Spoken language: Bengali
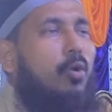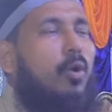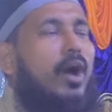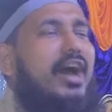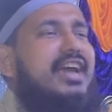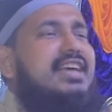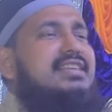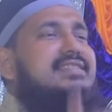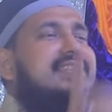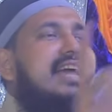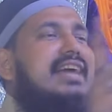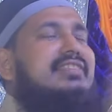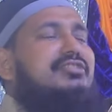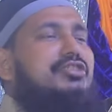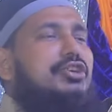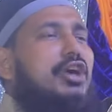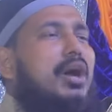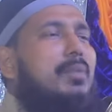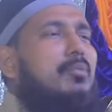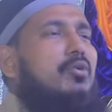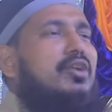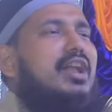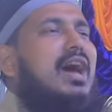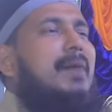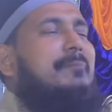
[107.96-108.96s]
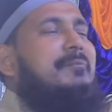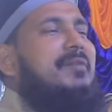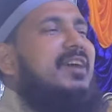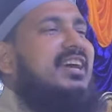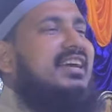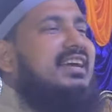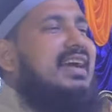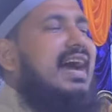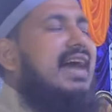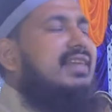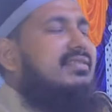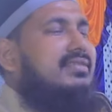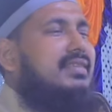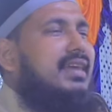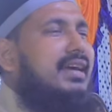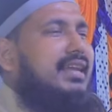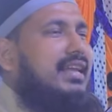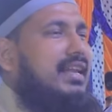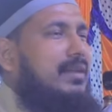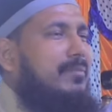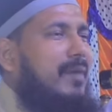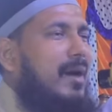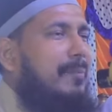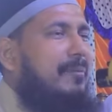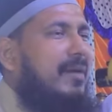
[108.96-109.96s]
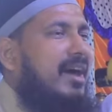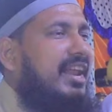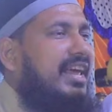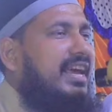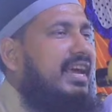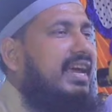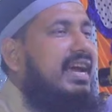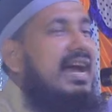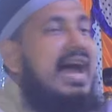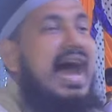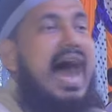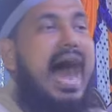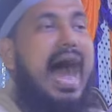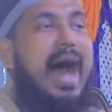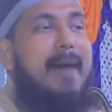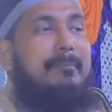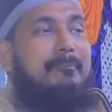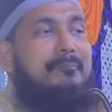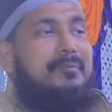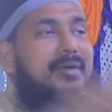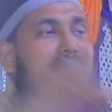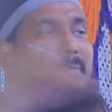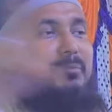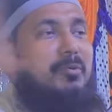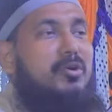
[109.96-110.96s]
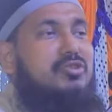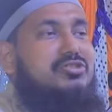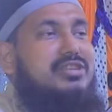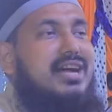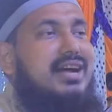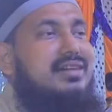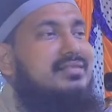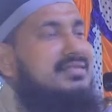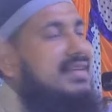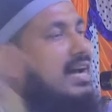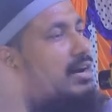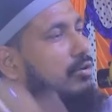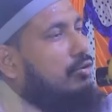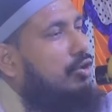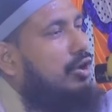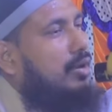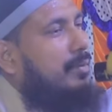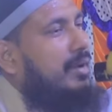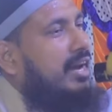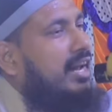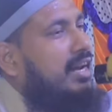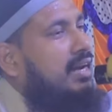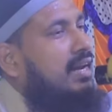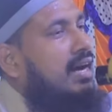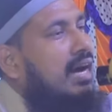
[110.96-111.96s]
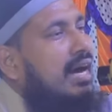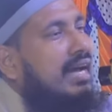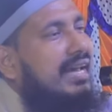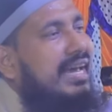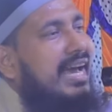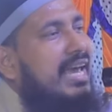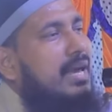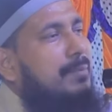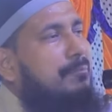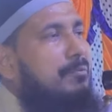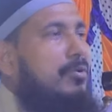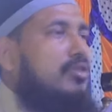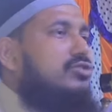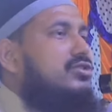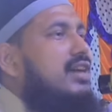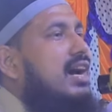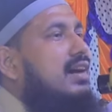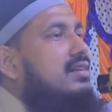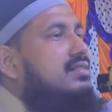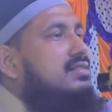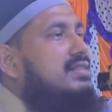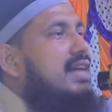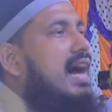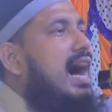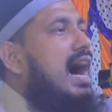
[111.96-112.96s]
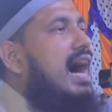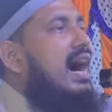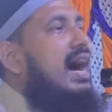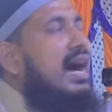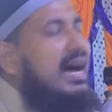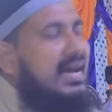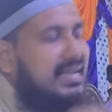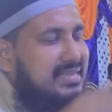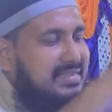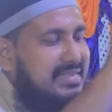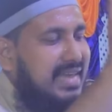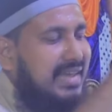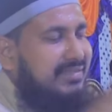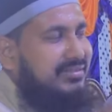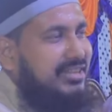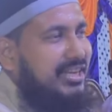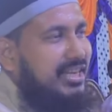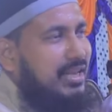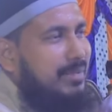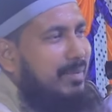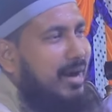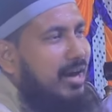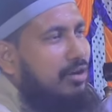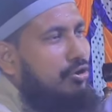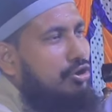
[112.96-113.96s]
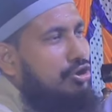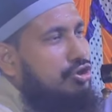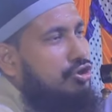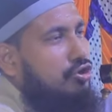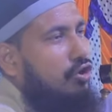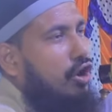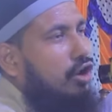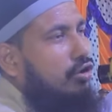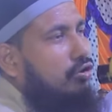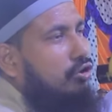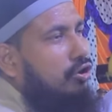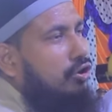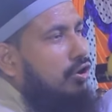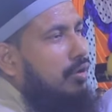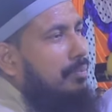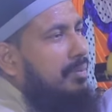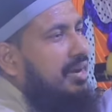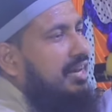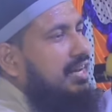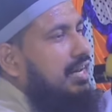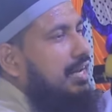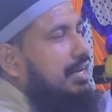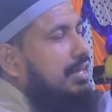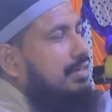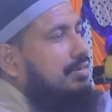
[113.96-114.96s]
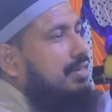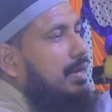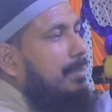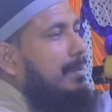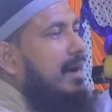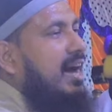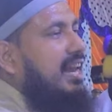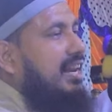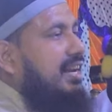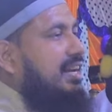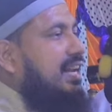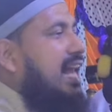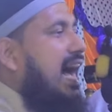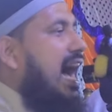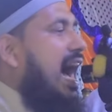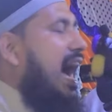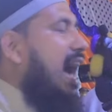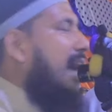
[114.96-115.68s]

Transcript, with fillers: ওই জাতীয় মুনাফিক গাদ্দারের ব্যাপারে আপনি প্রশংসা করবেন এই প্রশংসা জাতির মানুষ কখনো মেনে নিতে পারে না